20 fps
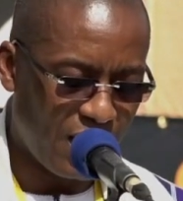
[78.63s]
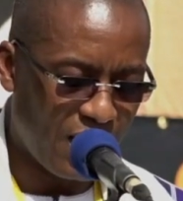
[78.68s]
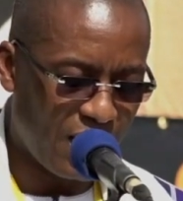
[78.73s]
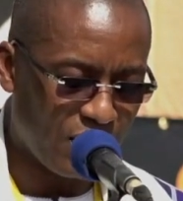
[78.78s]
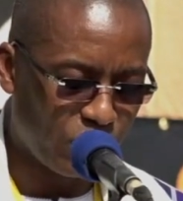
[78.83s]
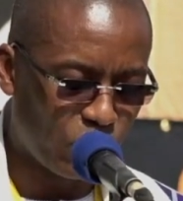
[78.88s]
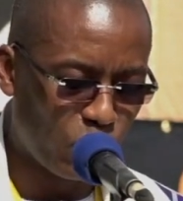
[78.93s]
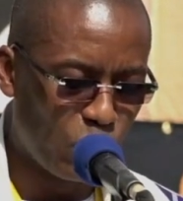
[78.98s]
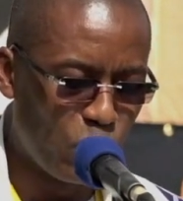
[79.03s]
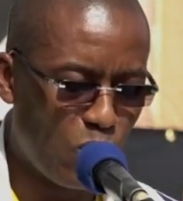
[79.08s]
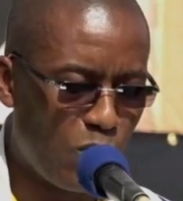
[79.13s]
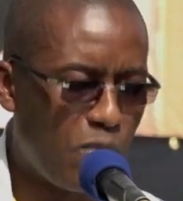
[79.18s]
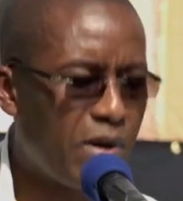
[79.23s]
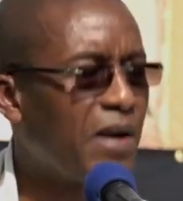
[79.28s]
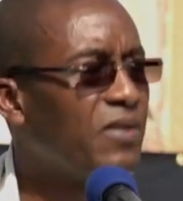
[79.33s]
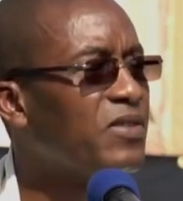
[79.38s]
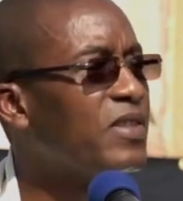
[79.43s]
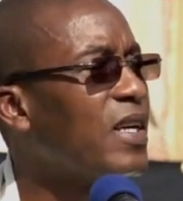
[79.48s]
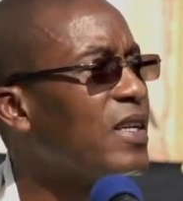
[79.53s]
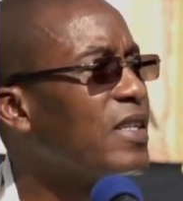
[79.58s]
à tous nos
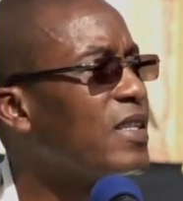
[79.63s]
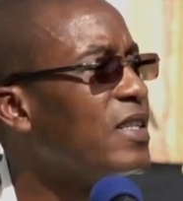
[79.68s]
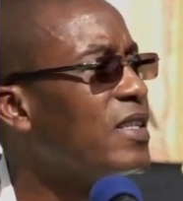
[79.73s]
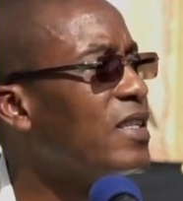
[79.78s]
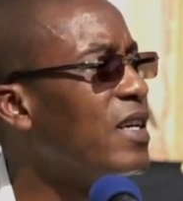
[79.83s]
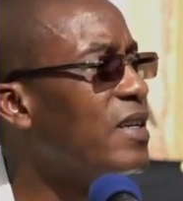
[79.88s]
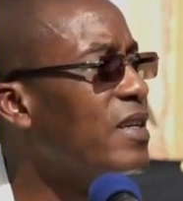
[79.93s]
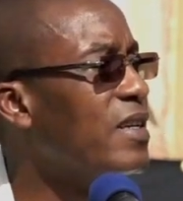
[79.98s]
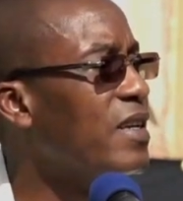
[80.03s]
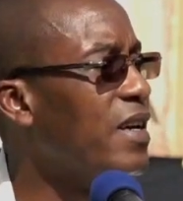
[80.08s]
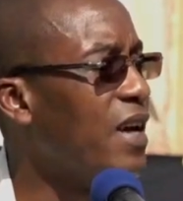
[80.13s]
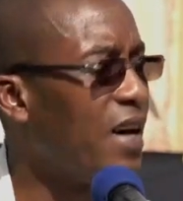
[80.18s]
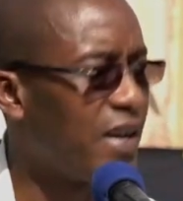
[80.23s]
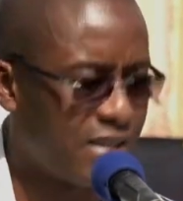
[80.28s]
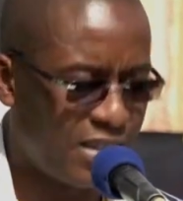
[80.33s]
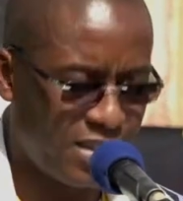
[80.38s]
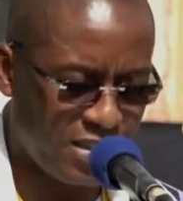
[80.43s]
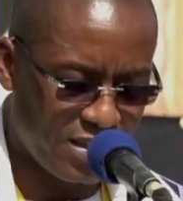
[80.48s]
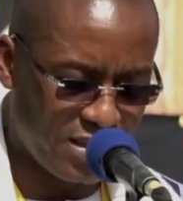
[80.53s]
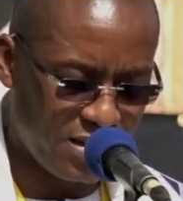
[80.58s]
braves artisanes et
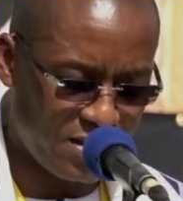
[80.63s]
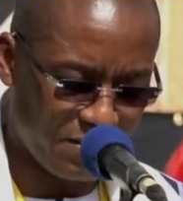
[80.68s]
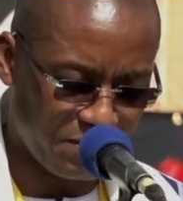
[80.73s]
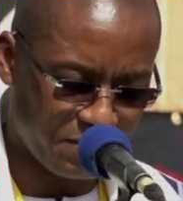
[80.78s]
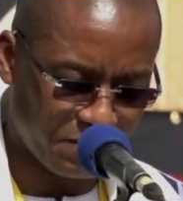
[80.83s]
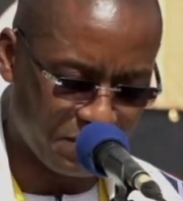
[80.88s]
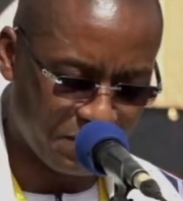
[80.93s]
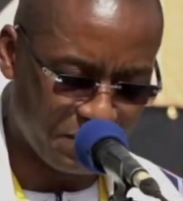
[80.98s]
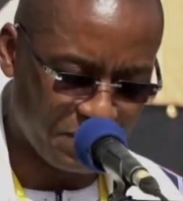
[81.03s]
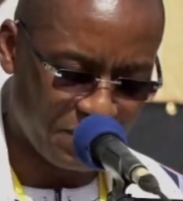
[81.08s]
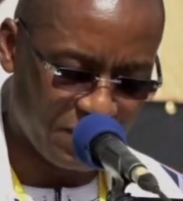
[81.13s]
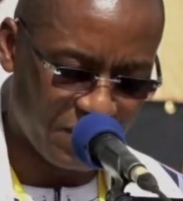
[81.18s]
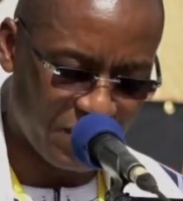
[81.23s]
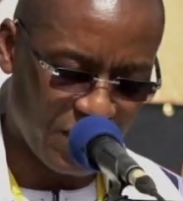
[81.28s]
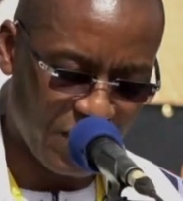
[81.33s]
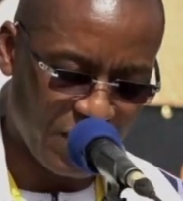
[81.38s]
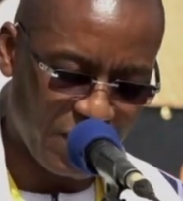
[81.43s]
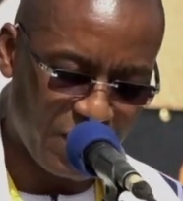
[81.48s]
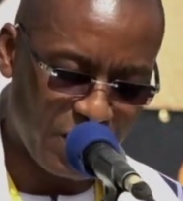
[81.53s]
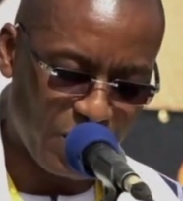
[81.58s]
artisans,
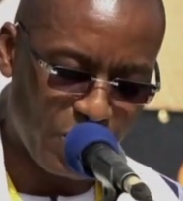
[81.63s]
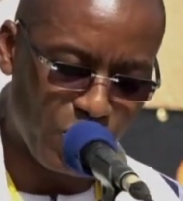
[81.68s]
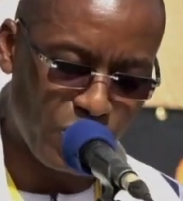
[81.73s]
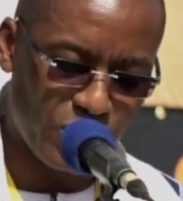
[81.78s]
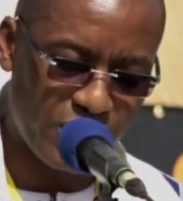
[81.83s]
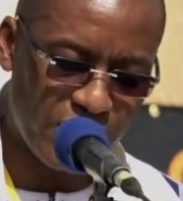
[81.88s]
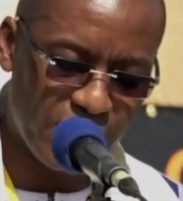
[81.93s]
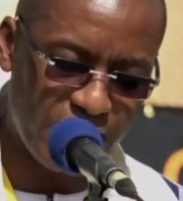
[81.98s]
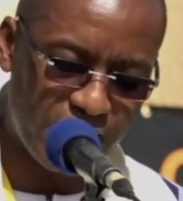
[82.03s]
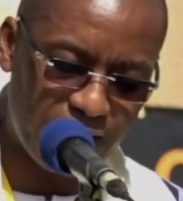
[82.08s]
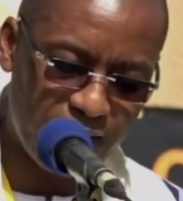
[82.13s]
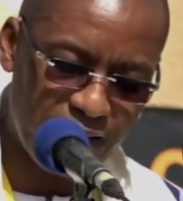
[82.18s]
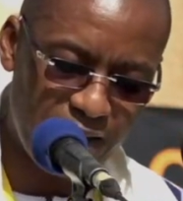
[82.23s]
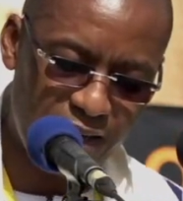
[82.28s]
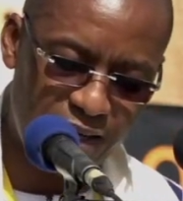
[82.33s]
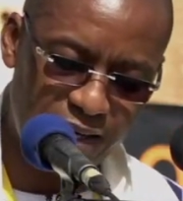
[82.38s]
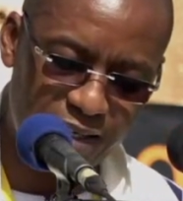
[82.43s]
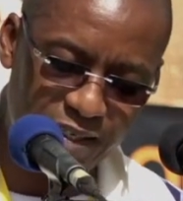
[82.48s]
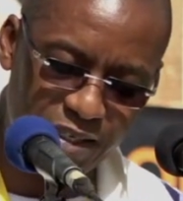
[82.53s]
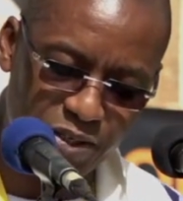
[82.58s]
nos
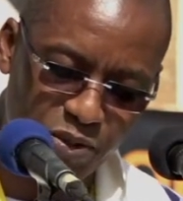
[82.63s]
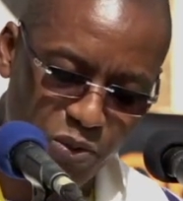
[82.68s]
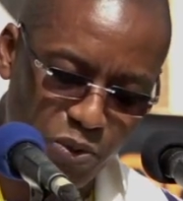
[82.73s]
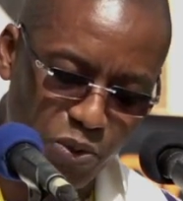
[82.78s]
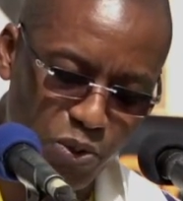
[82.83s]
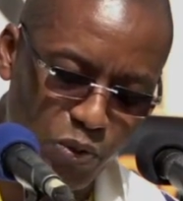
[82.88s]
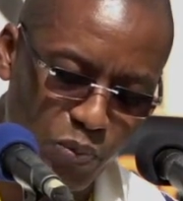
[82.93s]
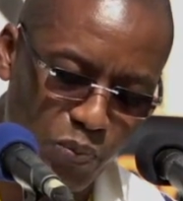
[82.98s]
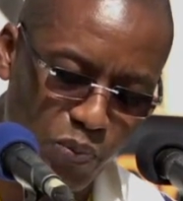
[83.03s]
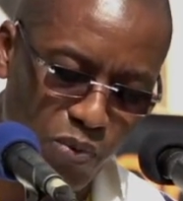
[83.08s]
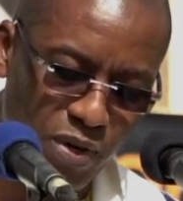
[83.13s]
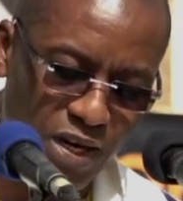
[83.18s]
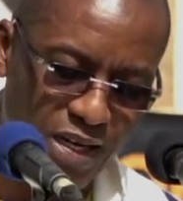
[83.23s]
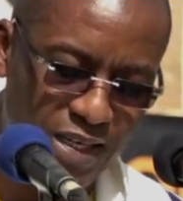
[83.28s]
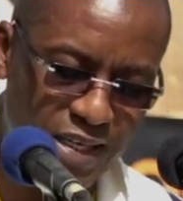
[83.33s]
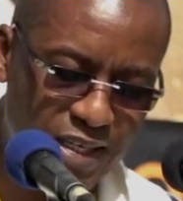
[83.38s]
sincères excuses pour les